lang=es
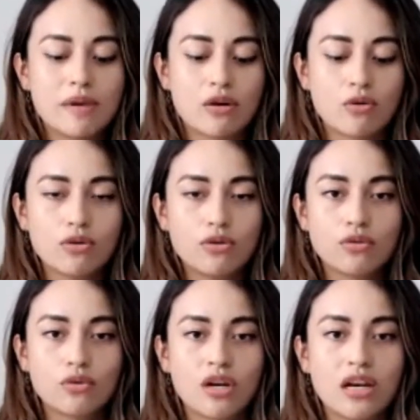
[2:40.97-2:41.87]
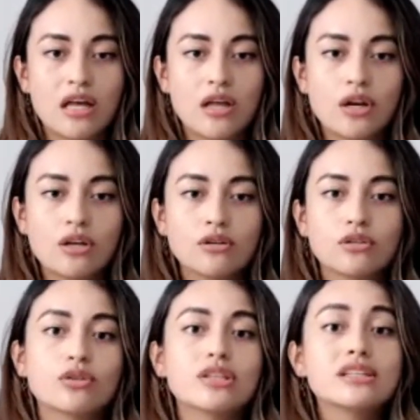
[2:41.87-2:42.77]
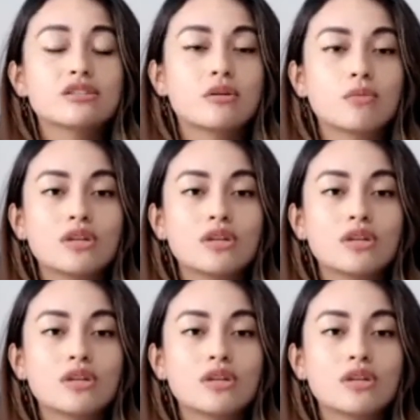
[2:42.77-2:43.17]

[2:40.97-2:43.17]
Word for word: pego uno al lado del otro y es como